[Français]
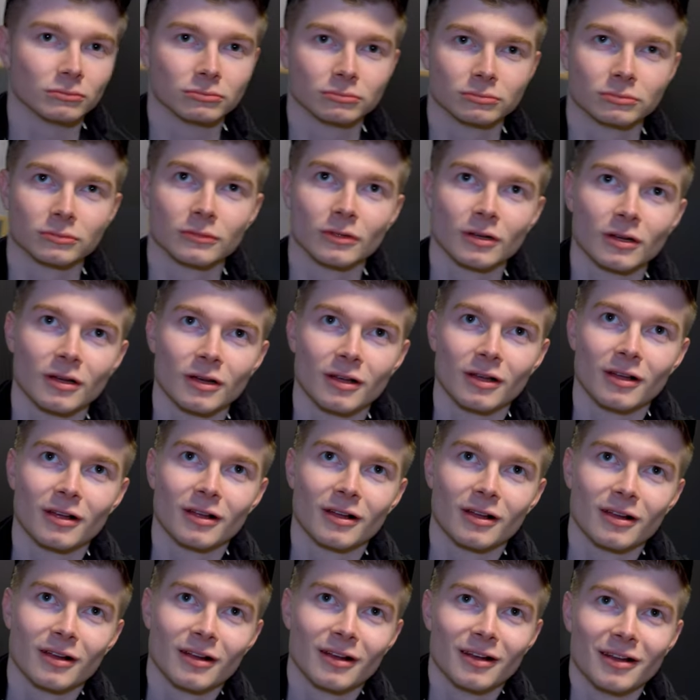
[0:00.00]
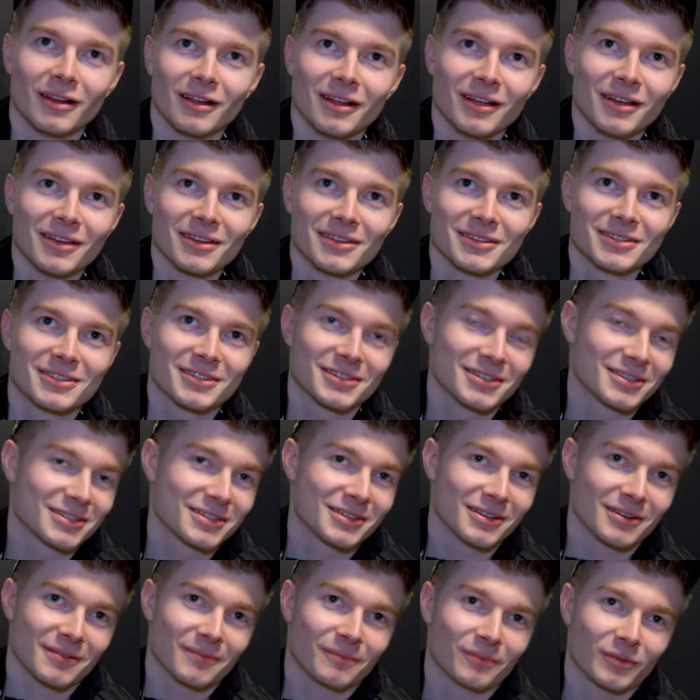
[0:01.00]
fais la même chose que moi, mais en vidéo, en en
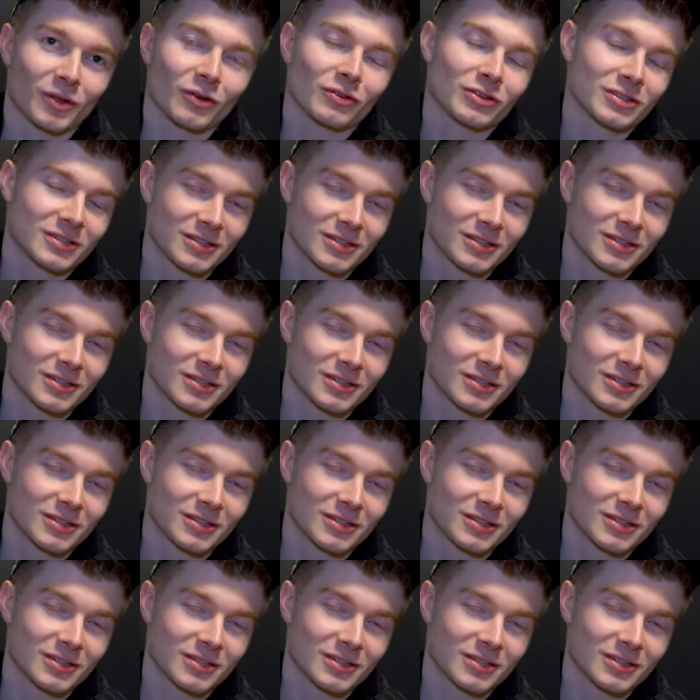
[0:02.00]
photo.